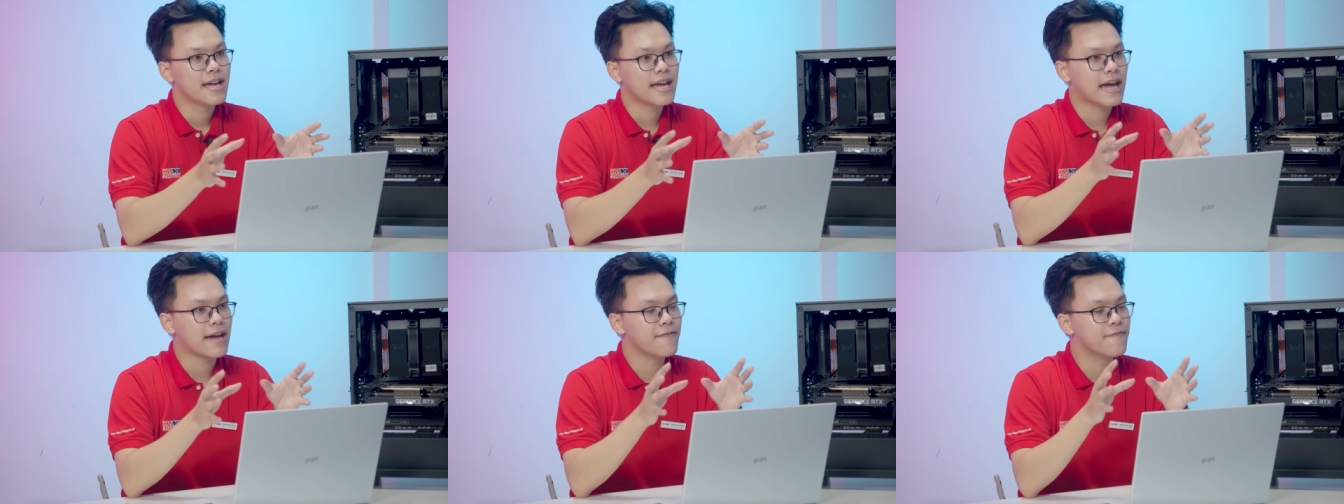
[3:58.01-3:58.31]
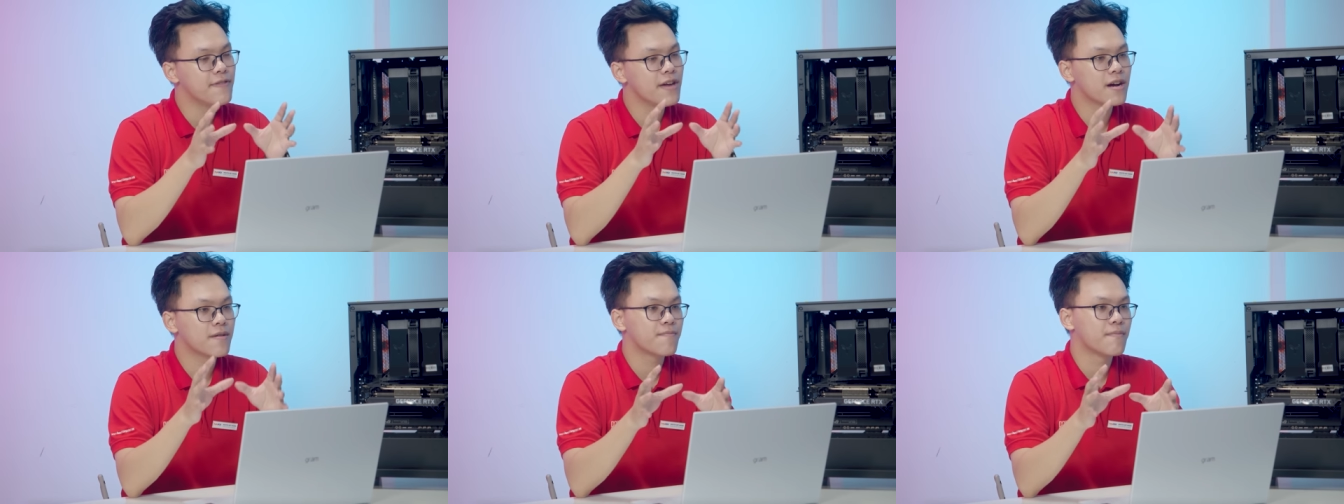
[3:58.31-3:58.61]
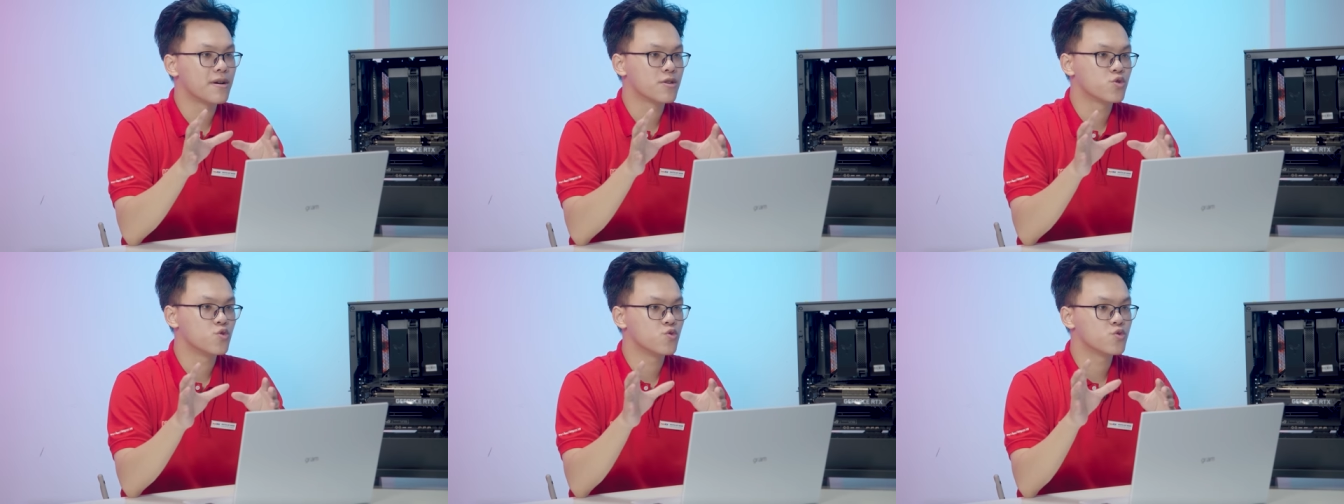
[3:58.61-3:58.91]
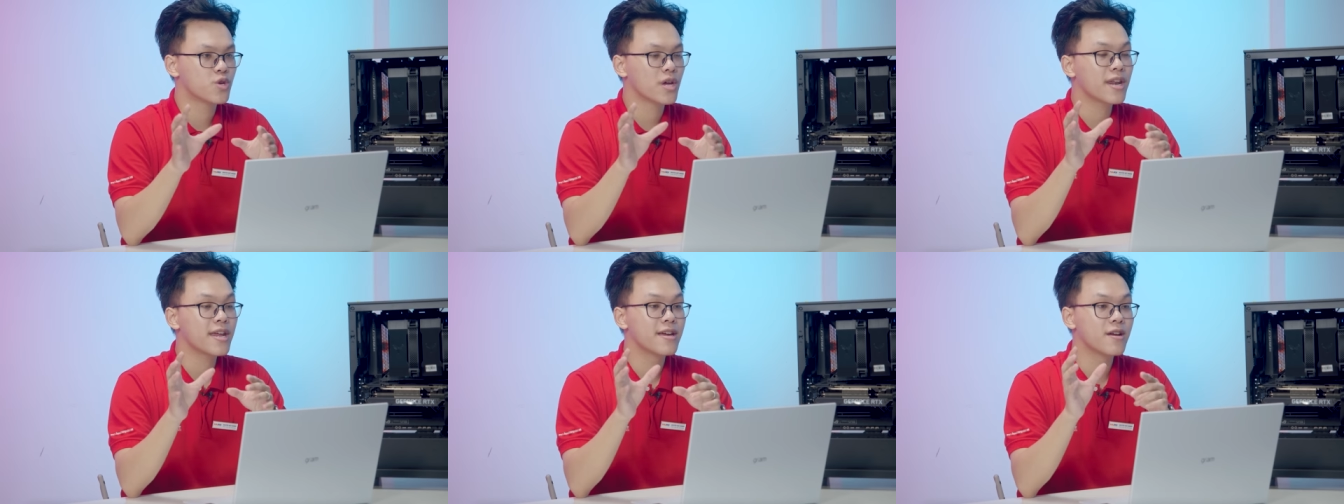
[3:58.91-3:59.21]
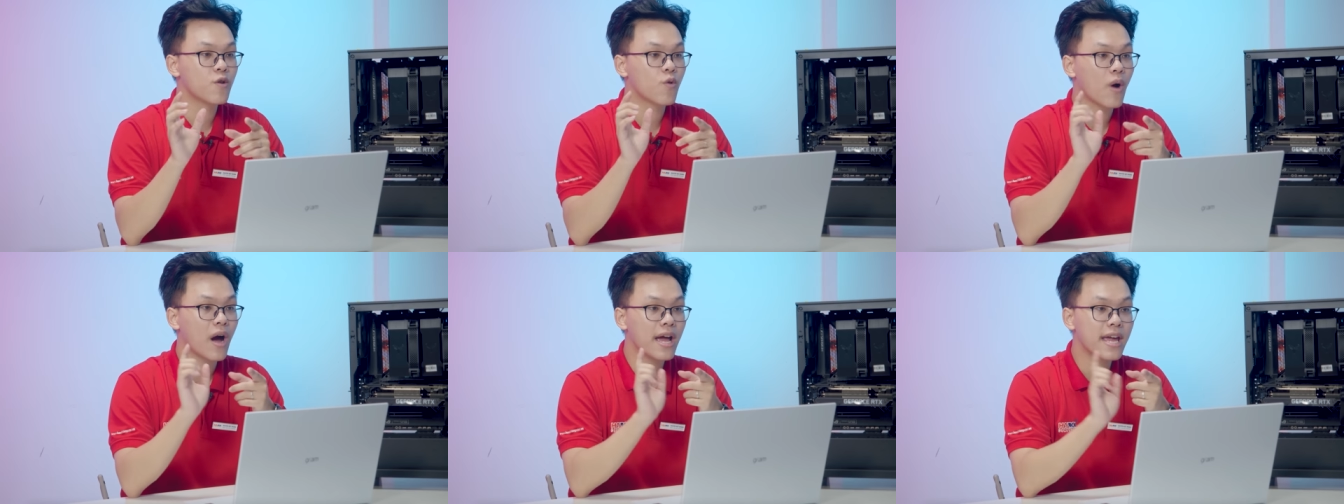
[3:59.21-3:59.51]
Cái việc mà chú xuất
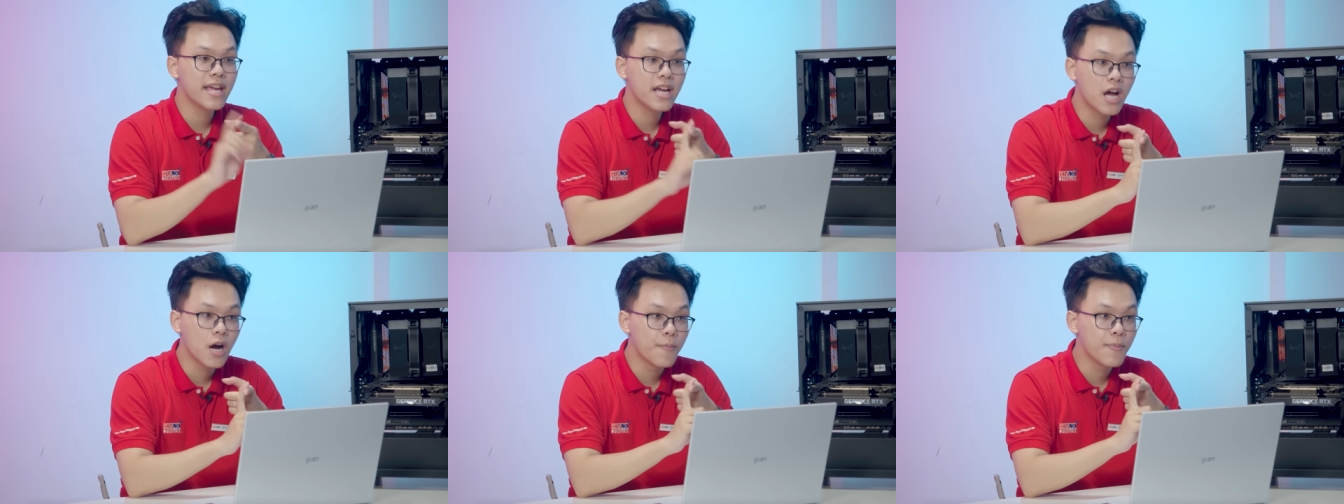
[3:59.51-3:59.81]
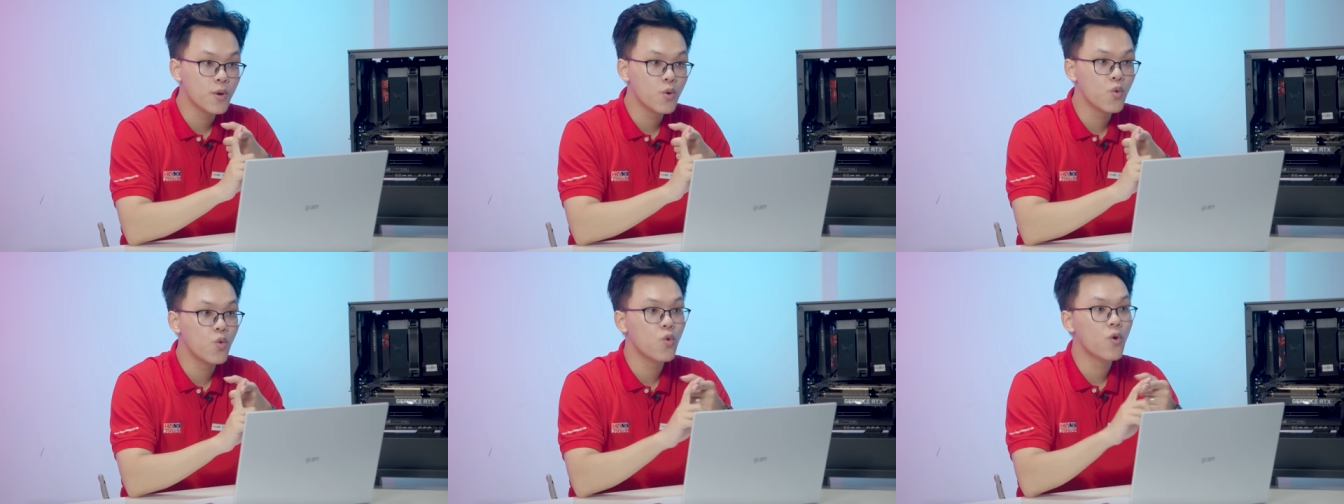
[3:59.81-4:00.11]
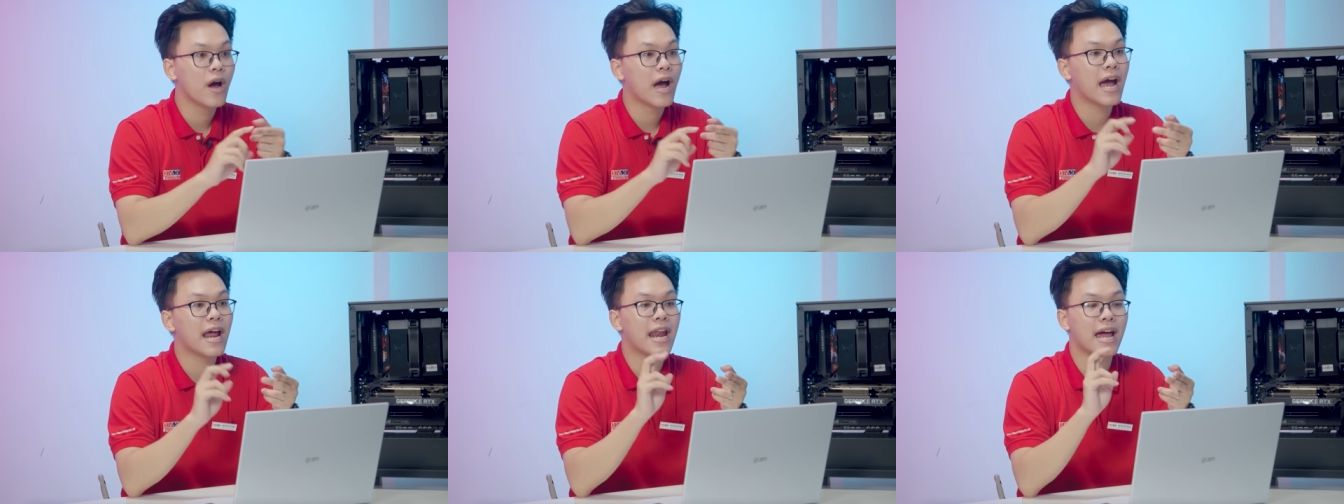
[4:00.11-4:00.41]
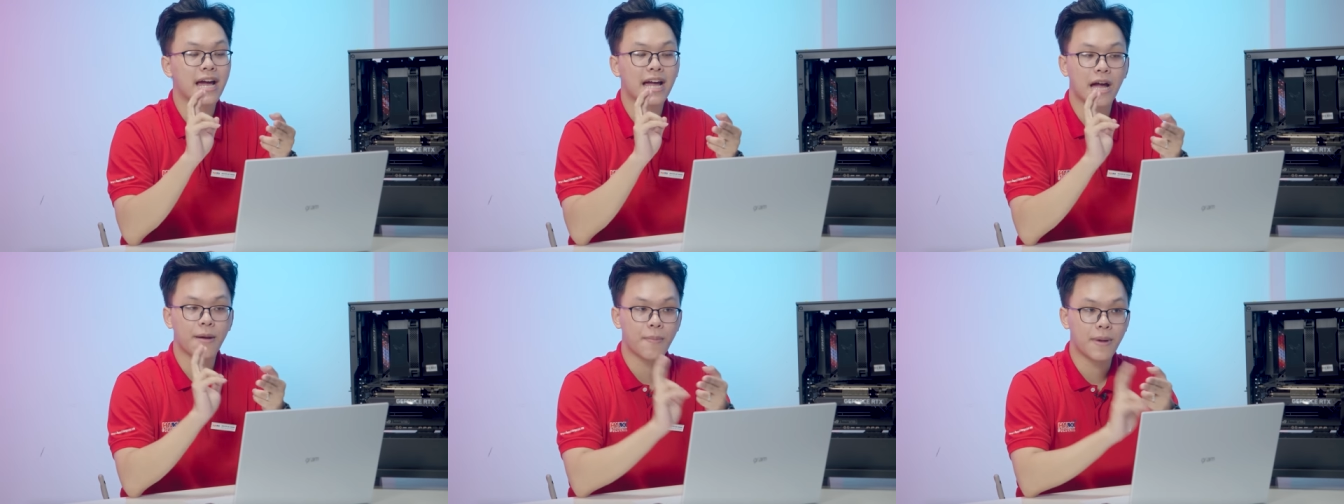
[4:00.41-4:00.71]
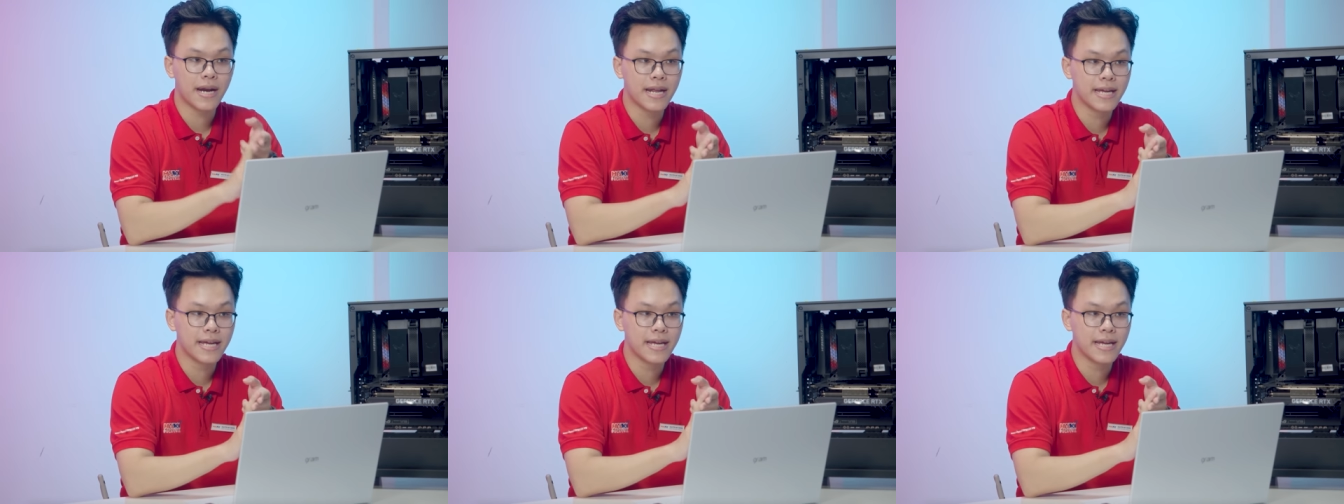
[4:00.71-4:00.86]
hình qua I G P U hay là các